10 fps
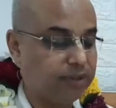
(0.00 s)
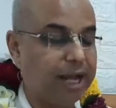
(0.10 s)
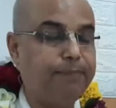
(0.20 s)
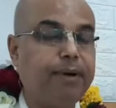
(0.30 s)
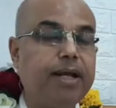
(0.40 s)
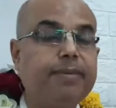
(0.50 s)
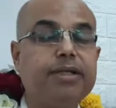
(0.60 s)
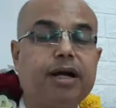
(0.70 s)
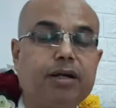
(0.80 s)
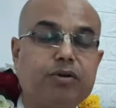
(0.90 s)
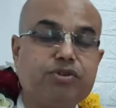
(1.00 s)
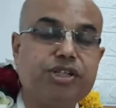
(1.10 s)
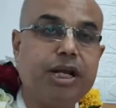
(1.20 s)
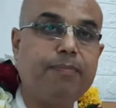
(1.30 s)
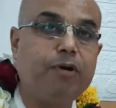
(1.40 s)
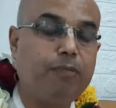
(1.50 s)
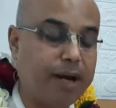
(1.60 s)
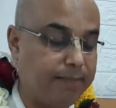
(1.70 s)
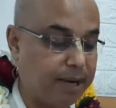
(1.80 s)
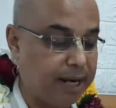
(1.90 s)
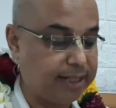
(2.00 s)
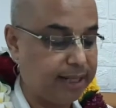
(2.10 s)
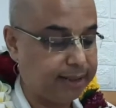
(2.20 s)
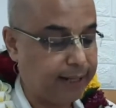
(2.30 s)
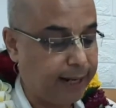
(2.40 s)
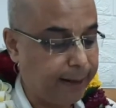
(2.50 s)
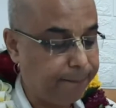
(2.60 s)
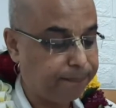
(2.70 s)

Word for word: तात्पर्य में जगत गुरु श्रील प्रभुपाद महाराज लिखते हैं